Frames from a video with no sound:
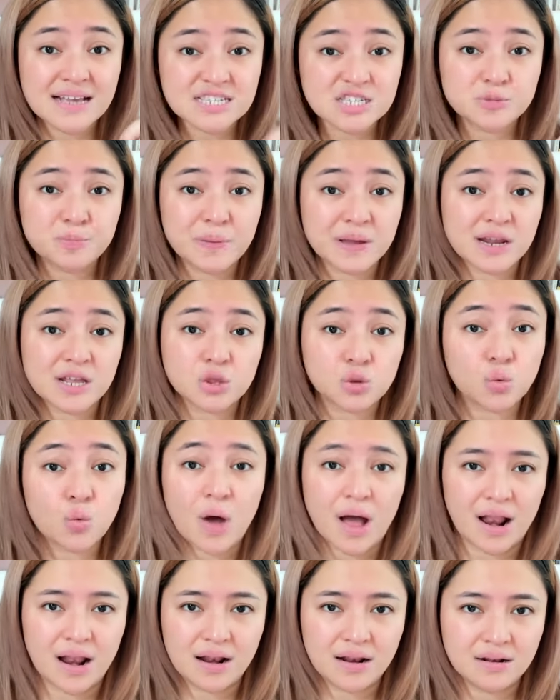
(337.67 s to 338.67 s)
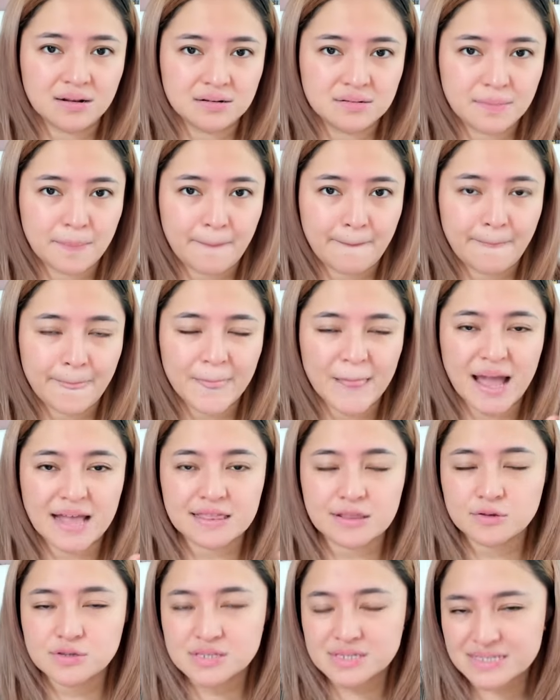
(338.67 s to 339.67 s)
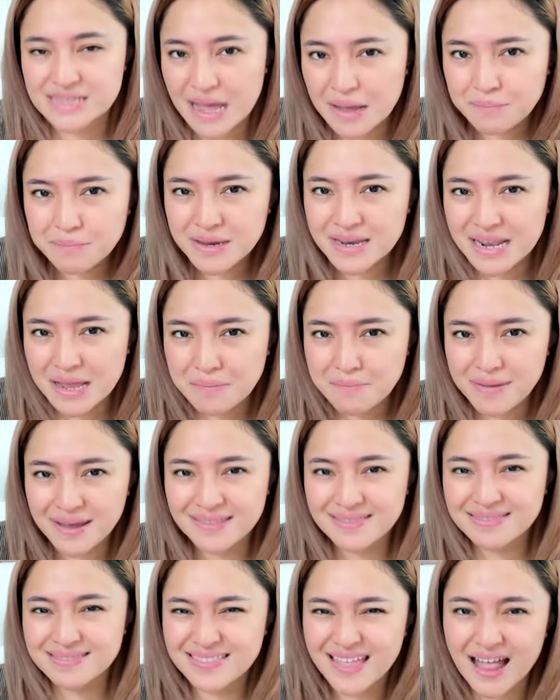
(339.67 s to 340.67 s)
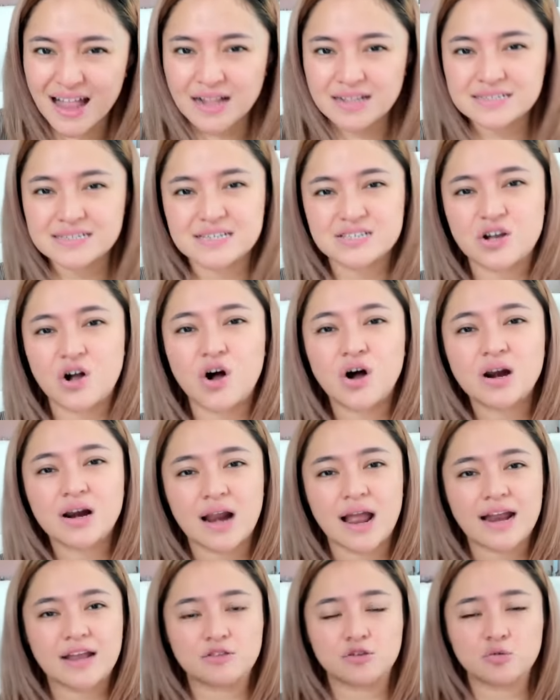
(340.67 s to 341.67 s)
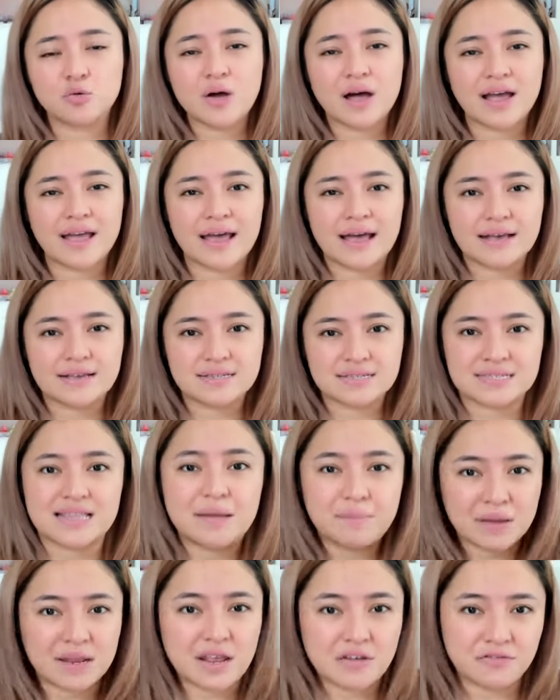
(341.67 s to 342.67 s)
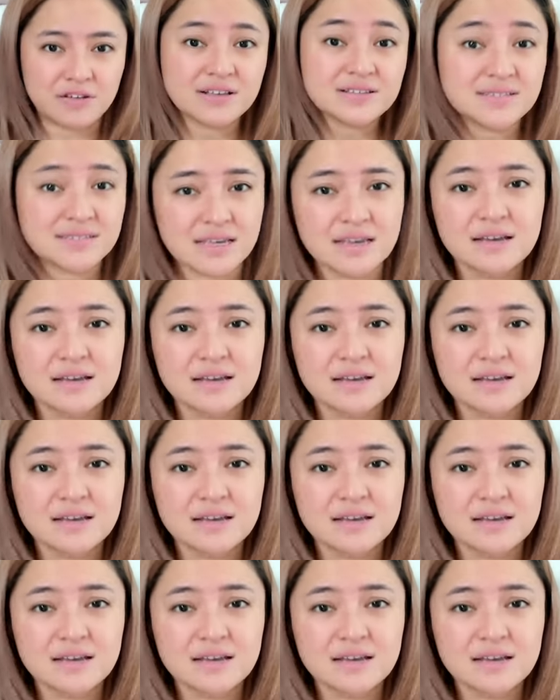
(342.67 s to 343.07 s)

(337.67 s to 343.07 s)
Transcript: spiritual atau stamina mental seseorang itu tuh kayak stamina fisik